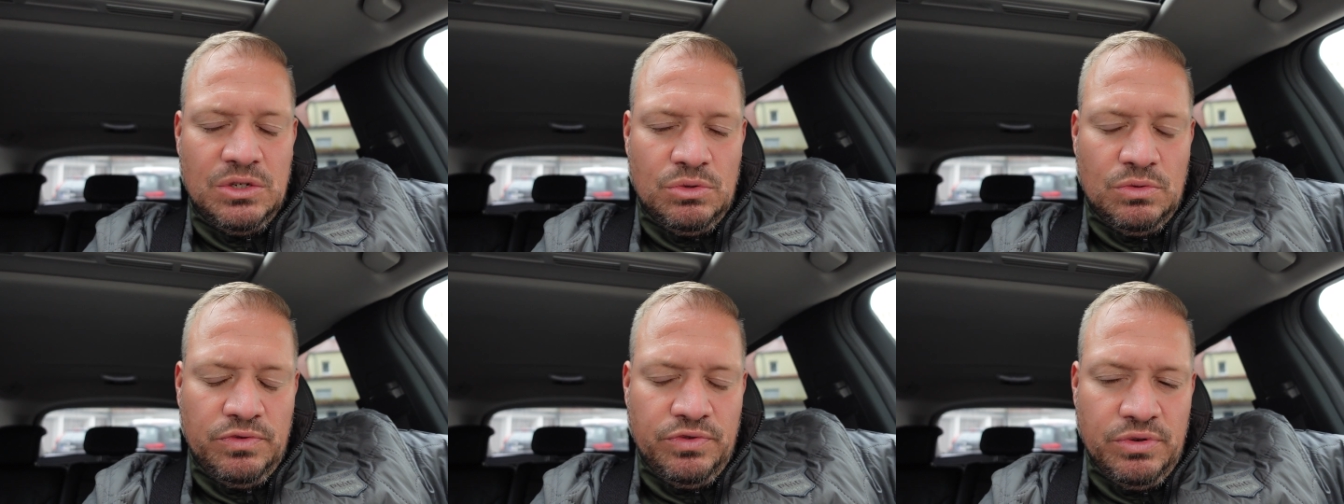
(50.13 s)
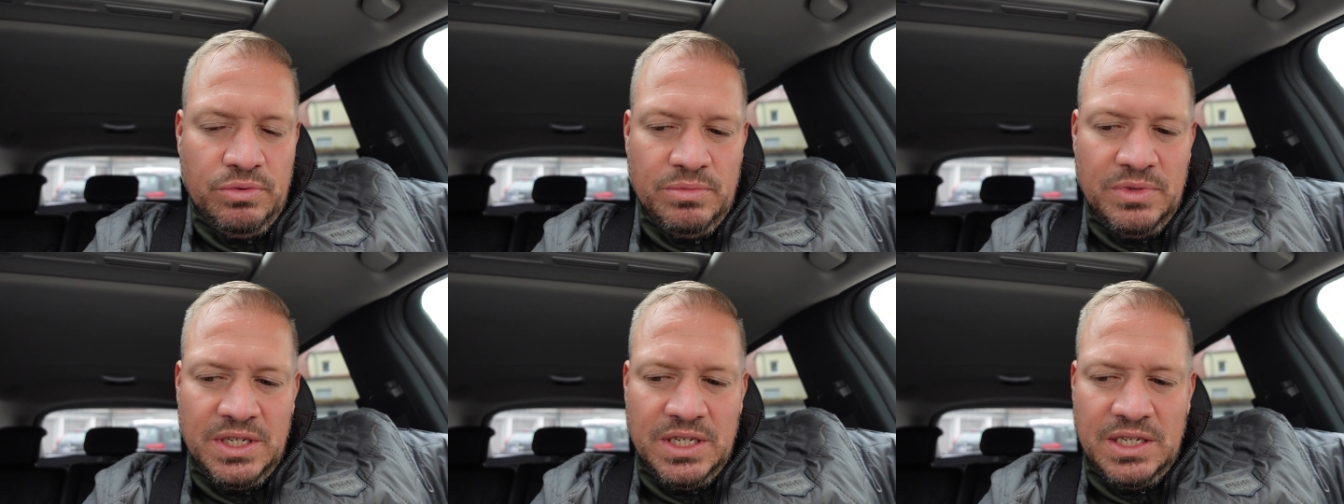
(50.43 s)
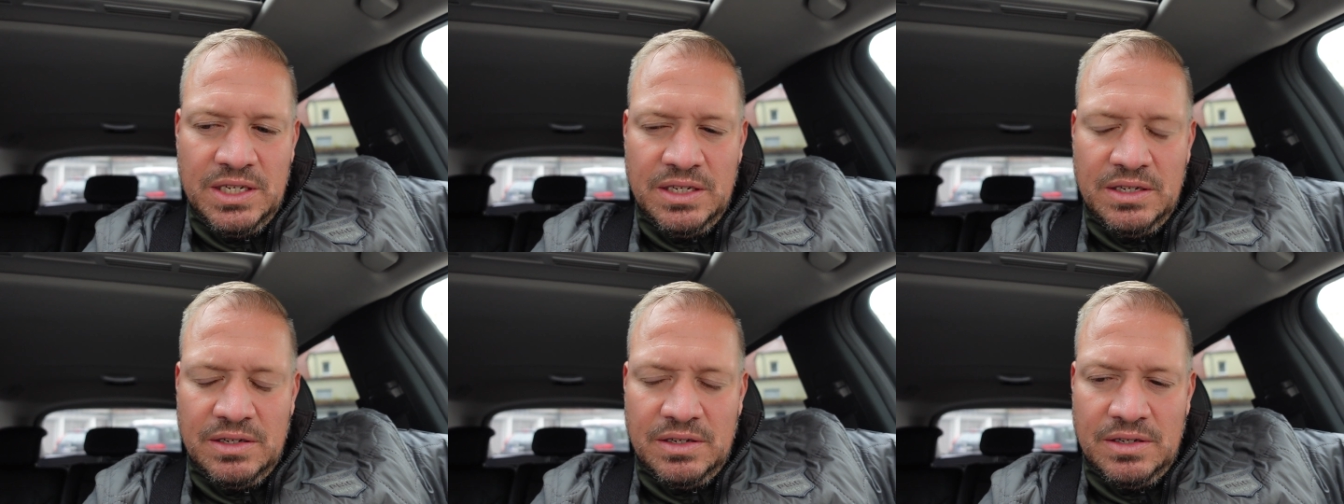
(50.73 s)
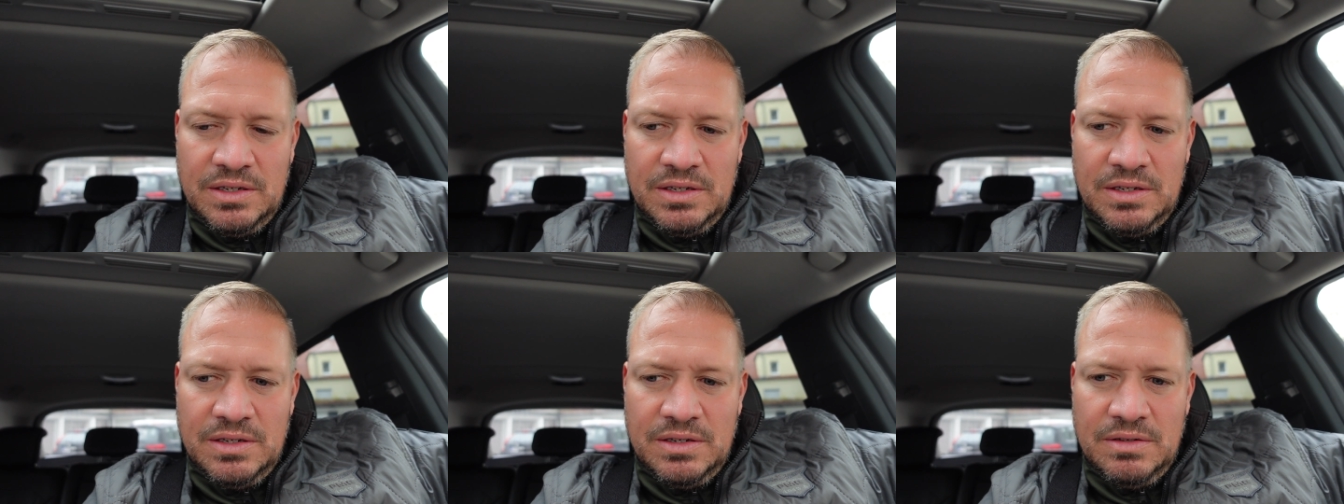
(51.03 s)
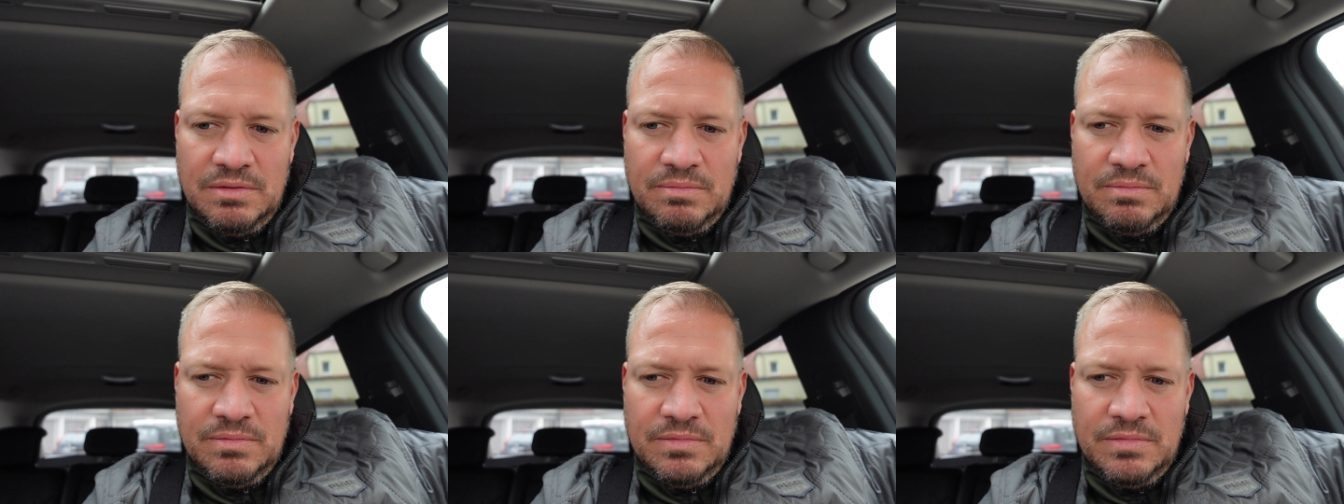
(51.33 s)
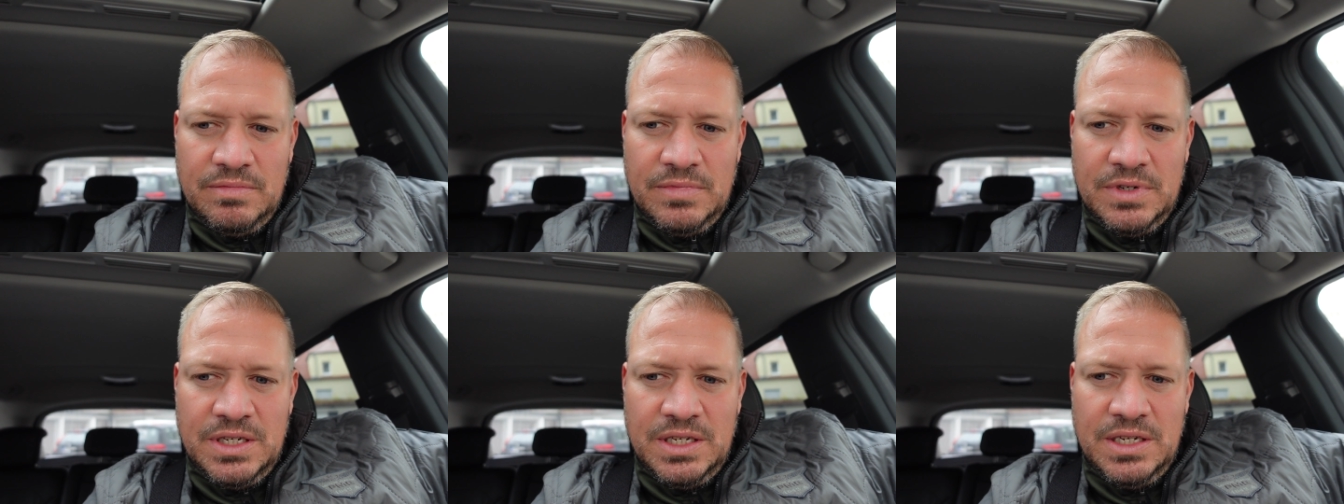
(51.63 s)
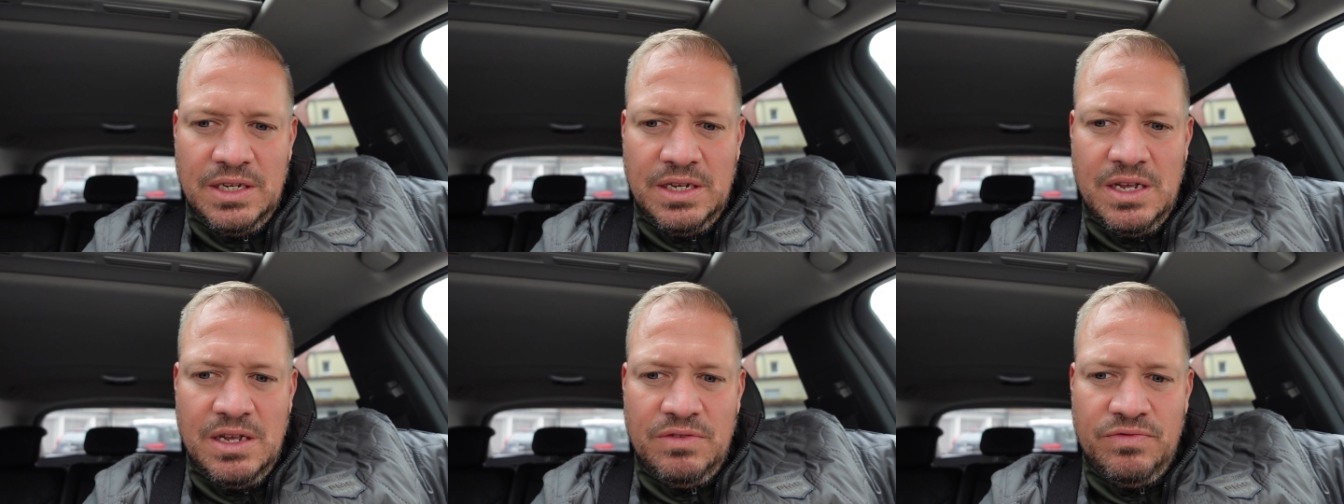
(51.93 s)
so für mich. Wisst
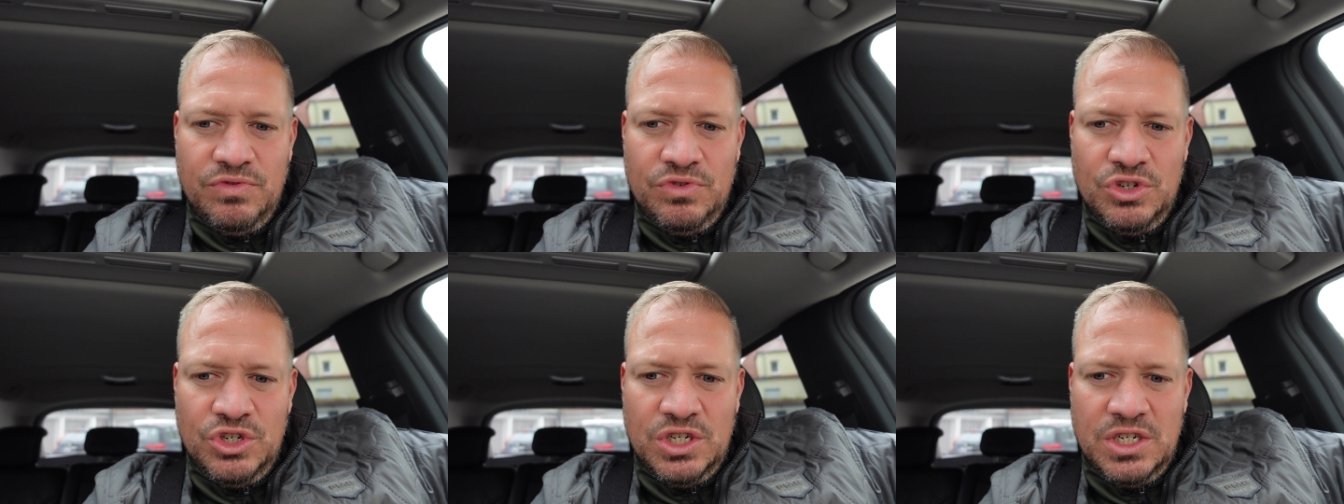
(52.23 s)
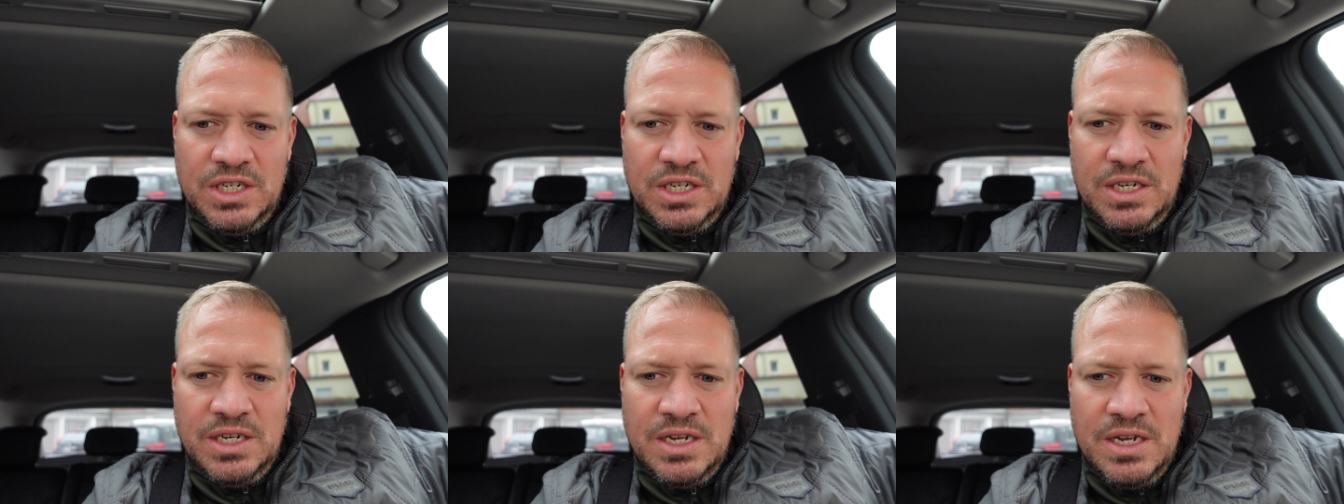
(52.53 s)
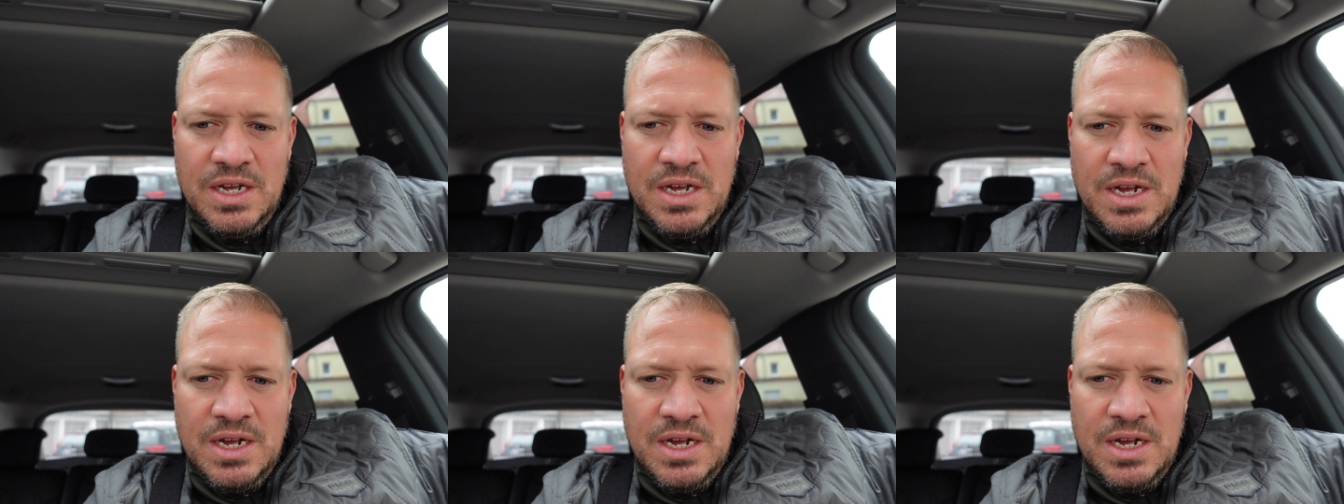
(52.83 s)
ihr, ich wünschte,